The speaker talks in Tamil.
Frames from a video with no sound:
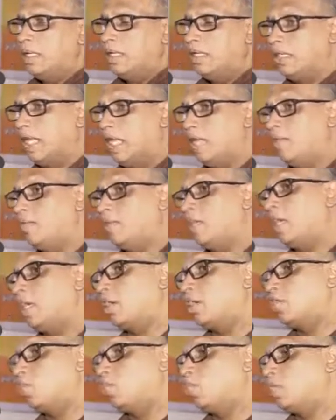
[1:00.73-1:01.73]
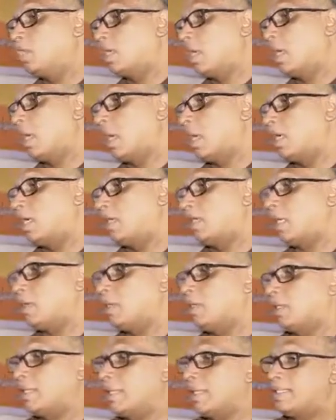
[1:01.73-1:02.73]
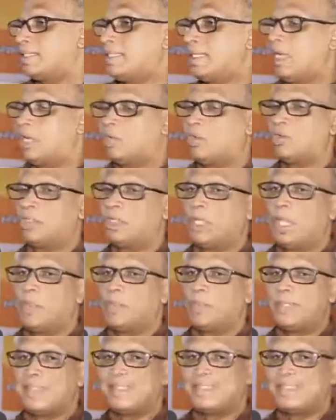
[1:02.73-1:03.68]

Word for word: இதைவிட கூடுதலாக தமிழ் தேசிய கூட்டமைப்பு